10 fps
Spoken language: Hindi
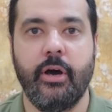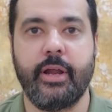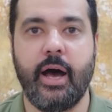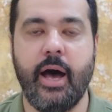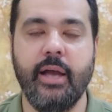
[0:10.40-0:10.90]

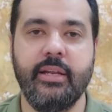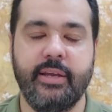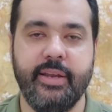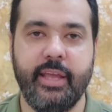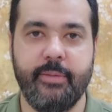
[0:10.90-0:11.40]
और आग
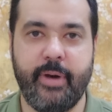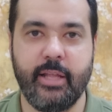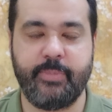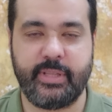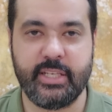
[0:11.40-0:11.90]
लगने के
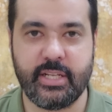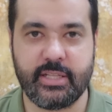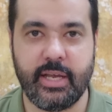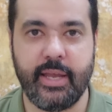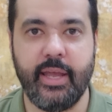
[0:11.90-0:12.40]
बाद पता
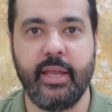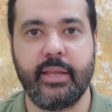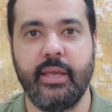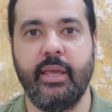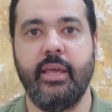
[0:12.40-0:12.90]
चलता है
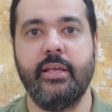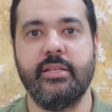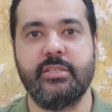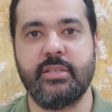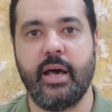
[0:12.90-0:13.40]
कि
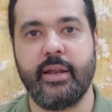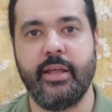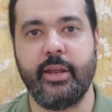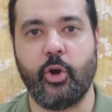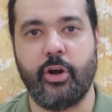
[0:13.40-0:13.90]

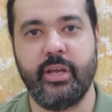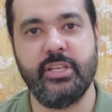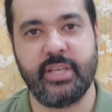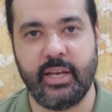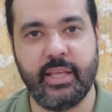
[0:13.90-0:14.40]
सारा रिकॉर्ड
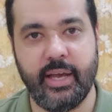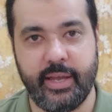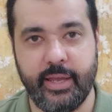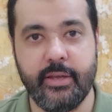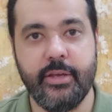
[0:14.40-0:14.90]
ही जल गया
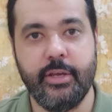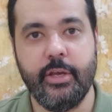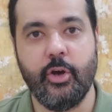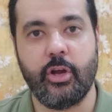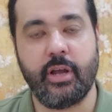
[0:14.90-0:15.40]
है
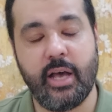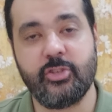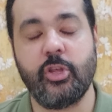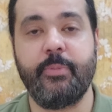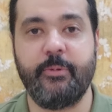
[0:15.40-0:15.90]
और
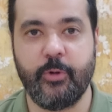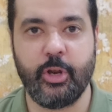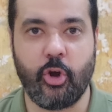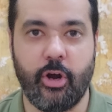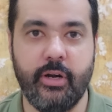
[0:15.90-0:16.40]
ख़ास तौर पर वो
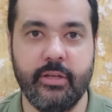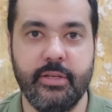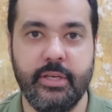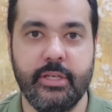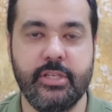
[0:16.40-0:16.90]
रिकॉर्ड
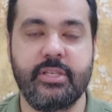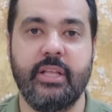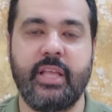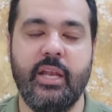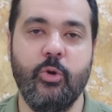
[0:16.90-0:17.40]

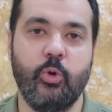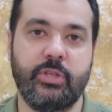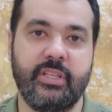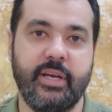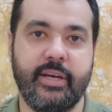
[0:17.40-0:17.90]
जिसका ताल्लुक
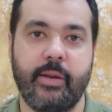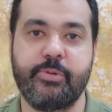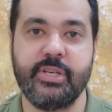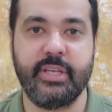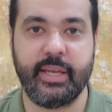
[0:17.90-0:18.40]
होता था
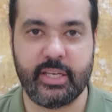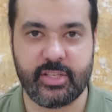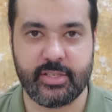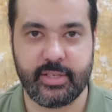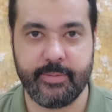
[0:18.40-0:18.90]
करप्शन के
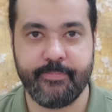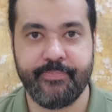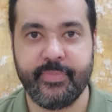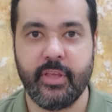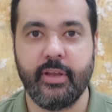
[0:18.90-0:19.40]
केसेस से
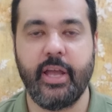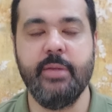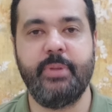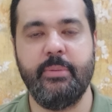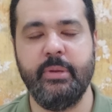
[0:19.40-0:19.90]

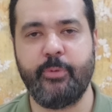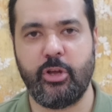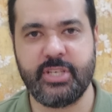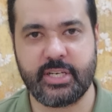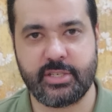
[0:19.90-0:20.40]
कई बड़े बड़े
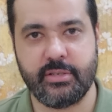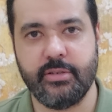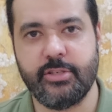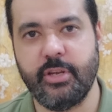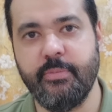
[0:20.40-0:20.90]
प्रोजेक्ट्स
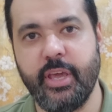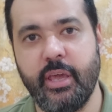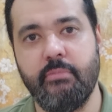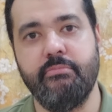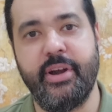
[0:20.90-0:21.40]

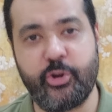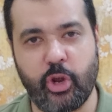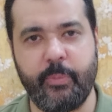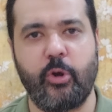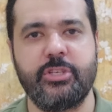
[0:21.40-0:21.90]
जिनमें
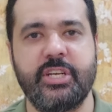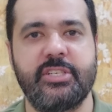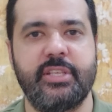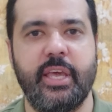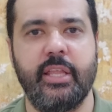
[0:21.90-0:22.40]
मेट्रो के
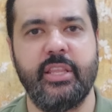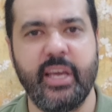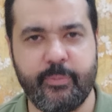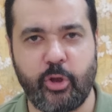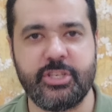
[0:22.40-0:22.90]
प्रोजेक्ट्स थे
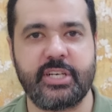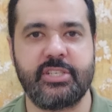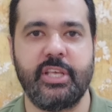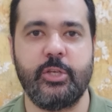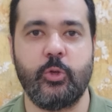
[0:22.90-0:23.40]
दीगर
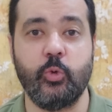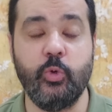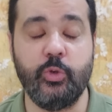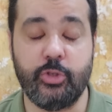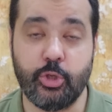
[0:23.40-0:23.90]
प्रोजेक्ट्स थे जो
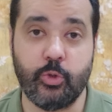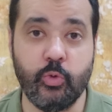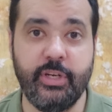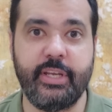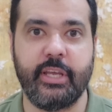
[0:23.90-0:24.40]
दून जो
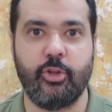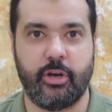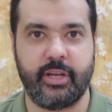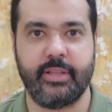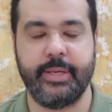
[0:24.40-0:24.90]
नून लीग के
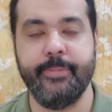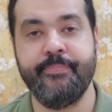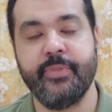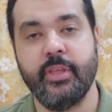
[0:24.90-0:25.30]
दौर के थे